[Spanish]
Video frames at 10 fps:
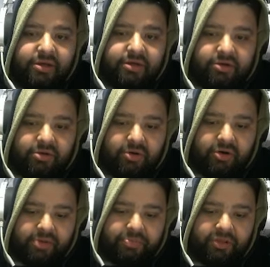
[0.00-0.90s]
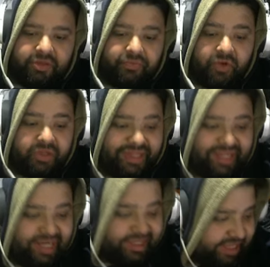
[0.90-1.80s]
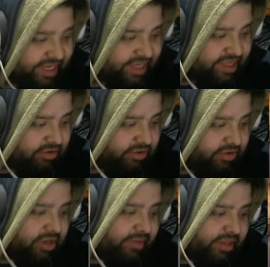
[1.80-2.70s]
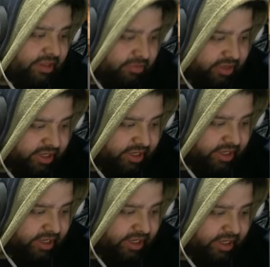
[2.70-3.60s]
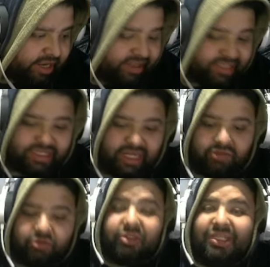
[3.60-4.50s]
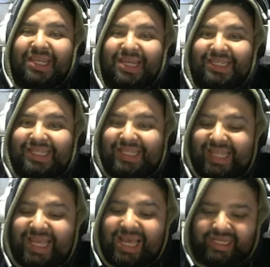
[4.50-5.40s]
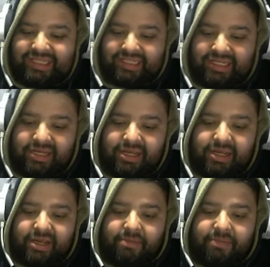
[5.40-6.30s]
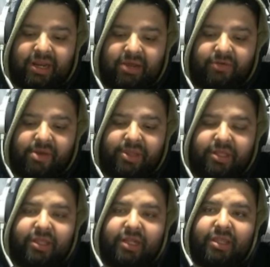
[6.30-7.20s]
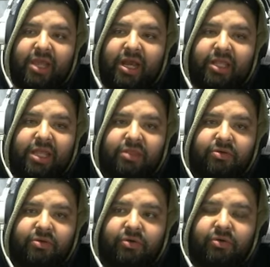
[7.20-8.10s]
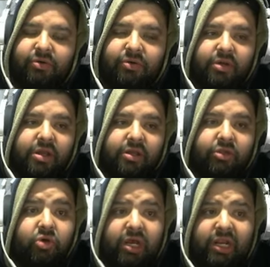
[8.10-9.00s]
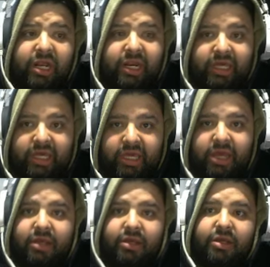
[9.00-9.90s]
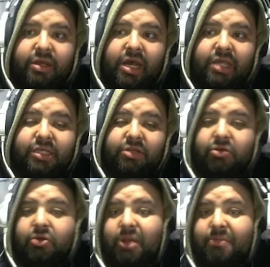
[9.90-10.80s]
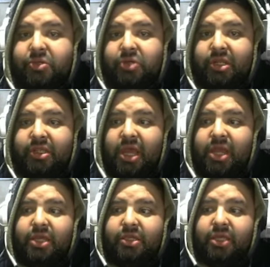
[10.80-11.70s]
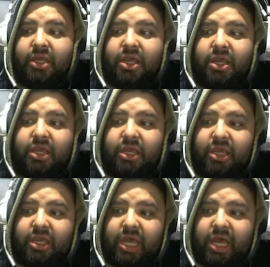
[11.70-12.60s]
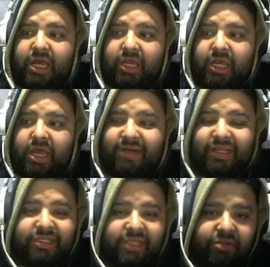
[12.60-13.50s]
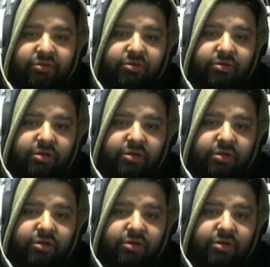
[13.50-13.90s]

como corresponde, fueron tres días, chicos, lo que me demoré en avanzar estos tres días. Vale, obviamente tres días gastando toda la energía, haciendo todas las misiones diarias y eh, avanzando